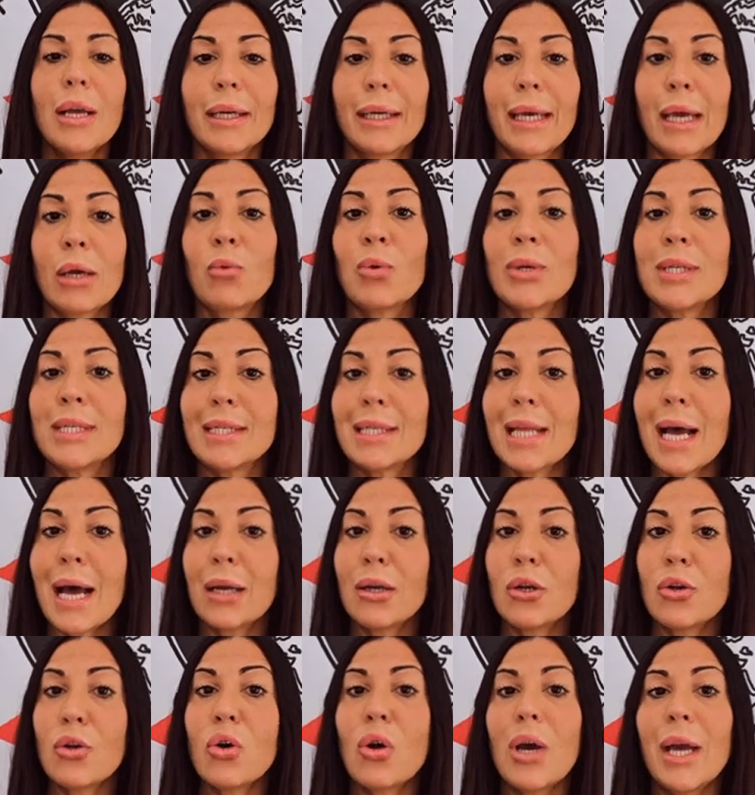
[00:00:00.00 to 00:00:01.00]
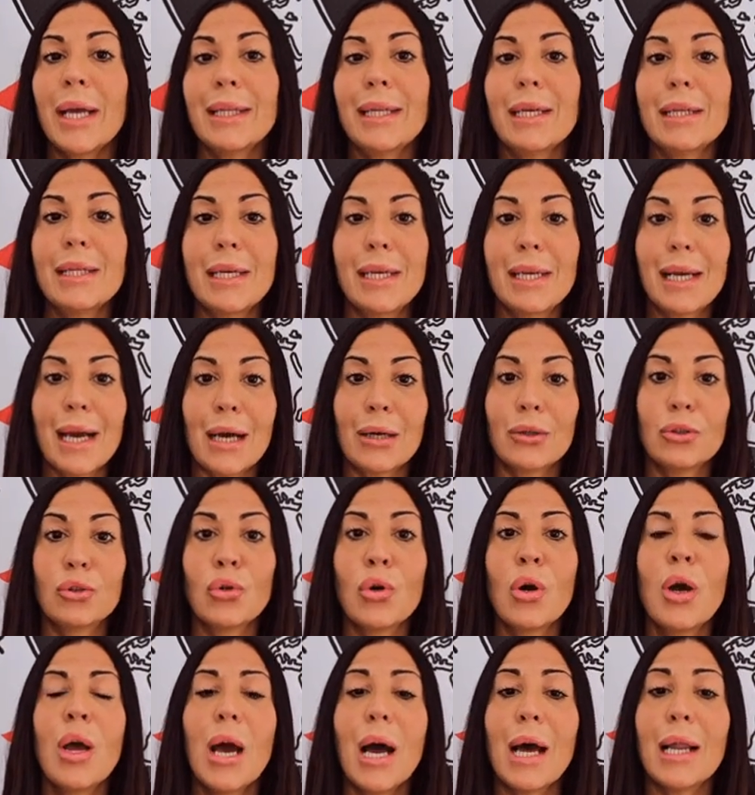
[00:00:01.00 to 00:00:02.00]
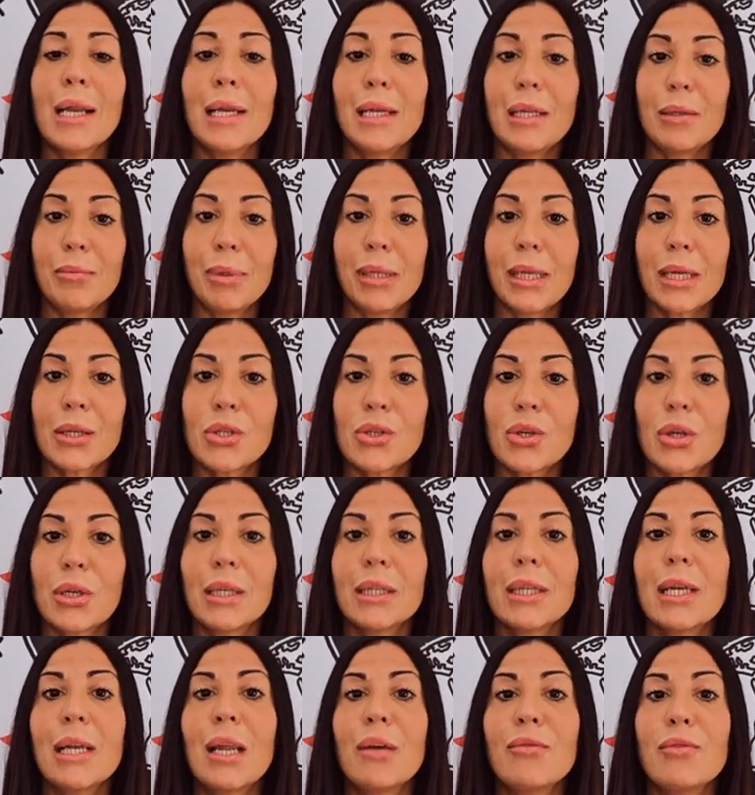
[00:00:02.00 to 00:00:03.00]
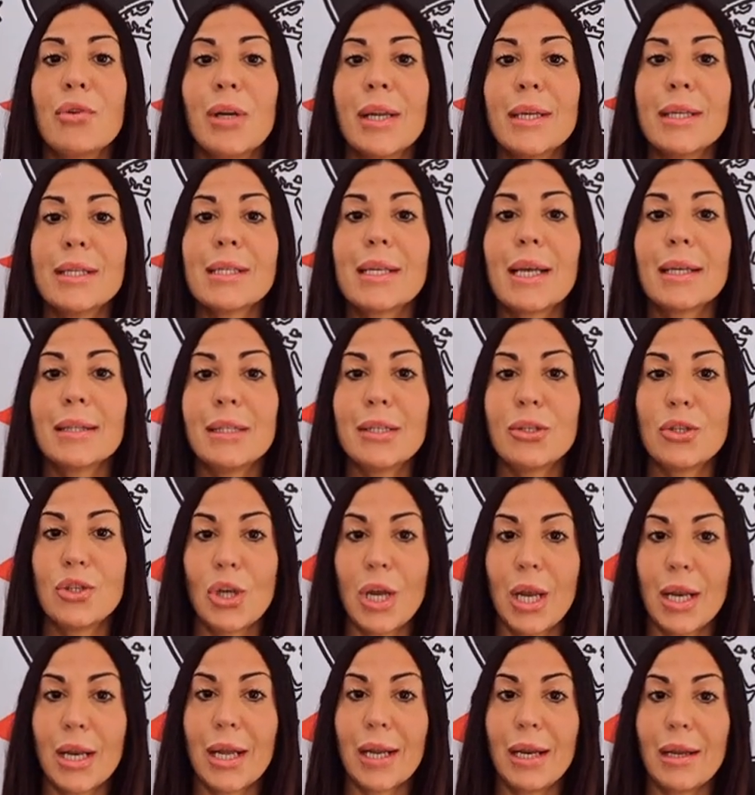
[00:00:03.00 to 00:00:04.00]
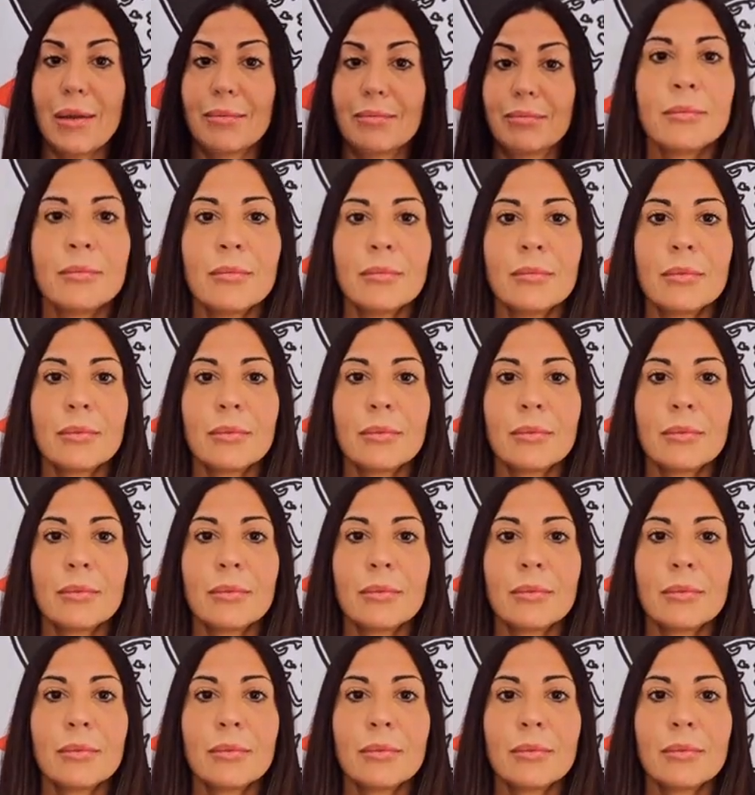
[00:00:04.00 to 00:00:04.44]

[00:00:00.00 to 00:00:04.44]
che quest'anno è dedicato all'eliminazione della violenza di genere.